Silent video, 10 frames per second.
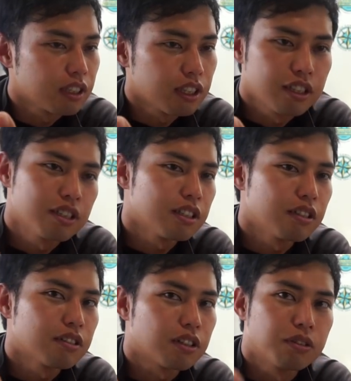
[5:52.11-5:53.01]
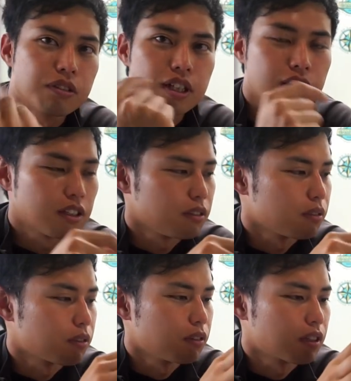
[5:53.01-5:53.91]
適してるかどうかっていう
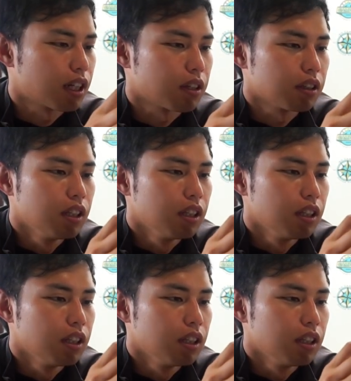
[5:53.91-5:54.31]
のを今回